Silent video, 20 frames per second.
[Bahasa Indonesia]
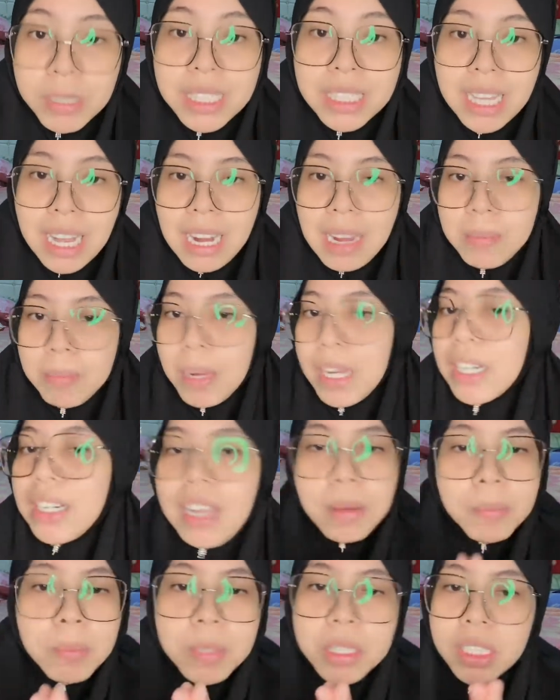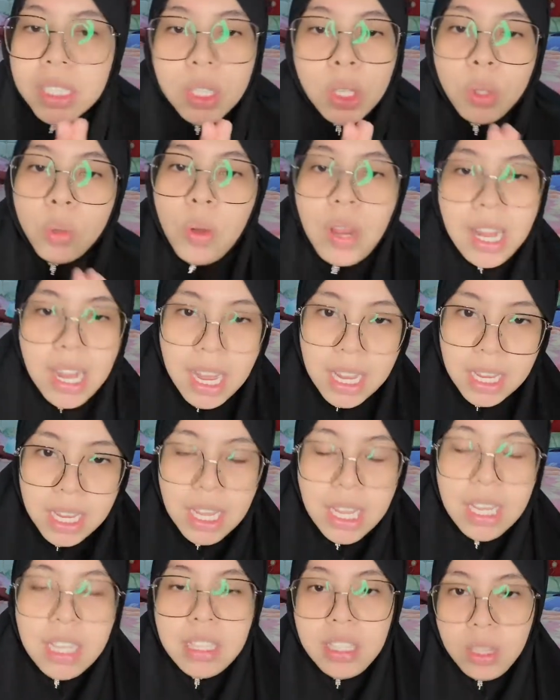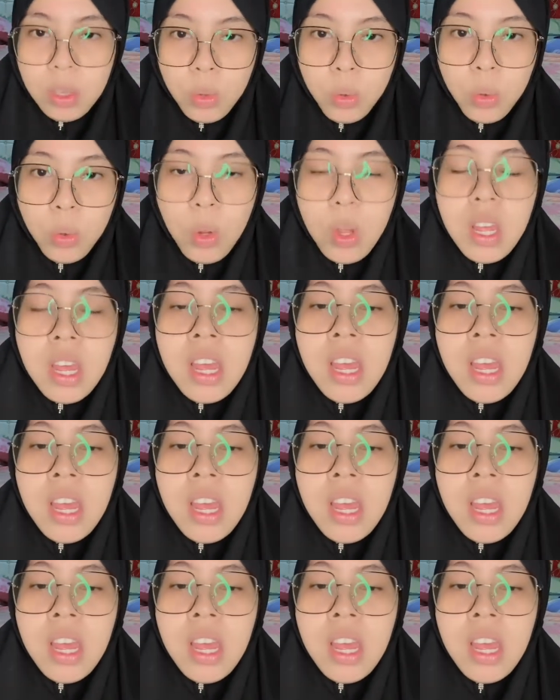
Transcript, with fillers: bersalaman bersentuhan lagi gitu